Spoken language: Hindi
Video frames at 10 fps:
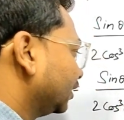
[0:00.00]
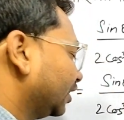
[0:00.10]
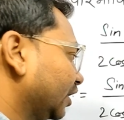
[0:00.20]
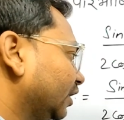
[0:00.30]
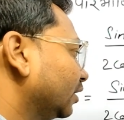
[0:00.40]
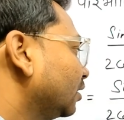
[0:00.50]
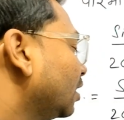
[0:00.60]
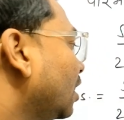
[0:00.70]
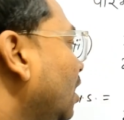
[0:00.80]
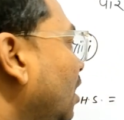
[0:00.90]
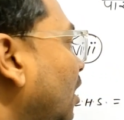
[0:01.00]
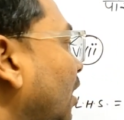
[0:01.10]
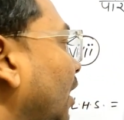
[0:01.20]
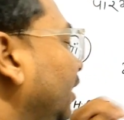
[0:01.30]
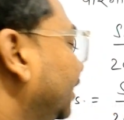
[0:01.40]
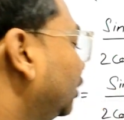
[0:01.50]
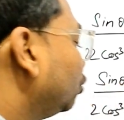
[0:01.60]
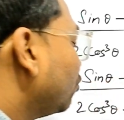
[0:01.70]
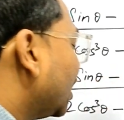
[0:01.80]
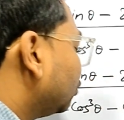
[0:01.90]
हम माइनस लिखेंगे
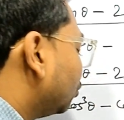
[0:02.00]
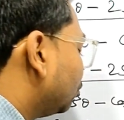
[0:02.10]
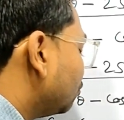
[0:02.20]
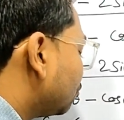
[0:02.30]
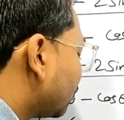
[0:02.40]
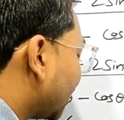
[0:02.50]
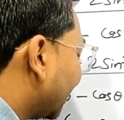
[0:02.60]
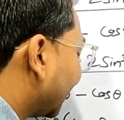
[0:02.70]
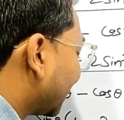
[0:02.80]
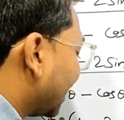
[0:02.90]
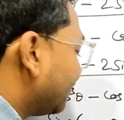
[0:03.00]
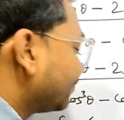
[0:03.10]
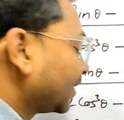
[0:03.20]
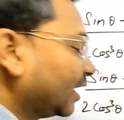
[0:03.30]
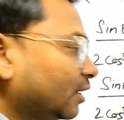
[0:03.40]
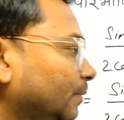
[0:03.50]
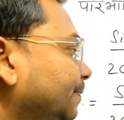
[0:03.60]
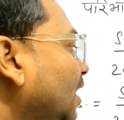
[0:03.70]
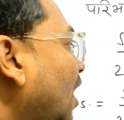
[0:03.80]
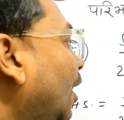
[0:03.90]
ये टू है तो टू तो रहेगा
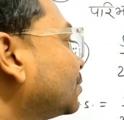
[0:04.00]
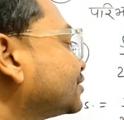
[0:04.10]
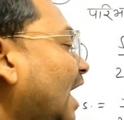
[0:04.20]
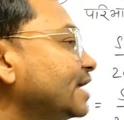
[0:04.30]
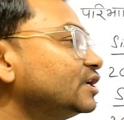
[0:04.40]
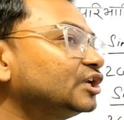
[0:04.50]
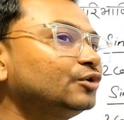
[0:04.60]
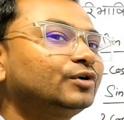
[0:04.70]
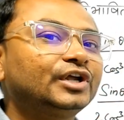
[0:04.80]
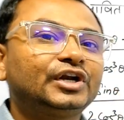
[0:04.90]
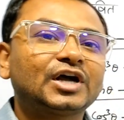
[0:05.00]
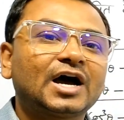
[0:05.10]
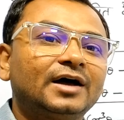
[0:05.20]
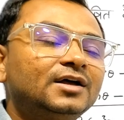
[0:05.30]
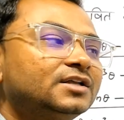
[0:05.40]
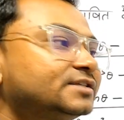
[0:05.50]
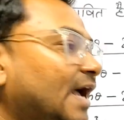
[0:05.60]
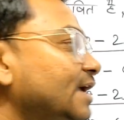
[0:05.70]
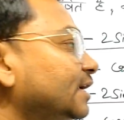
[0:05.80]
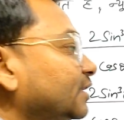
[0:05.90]
है ना अब साइन क्यू ठीठा
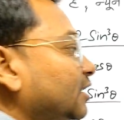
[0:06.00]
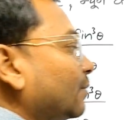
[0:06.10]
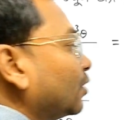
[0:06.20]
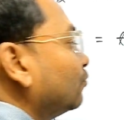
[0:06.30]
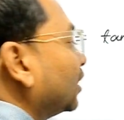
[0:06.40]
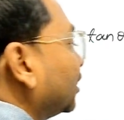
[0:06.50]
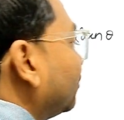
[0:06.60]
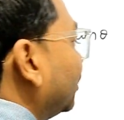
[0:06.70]
साइन कितना बार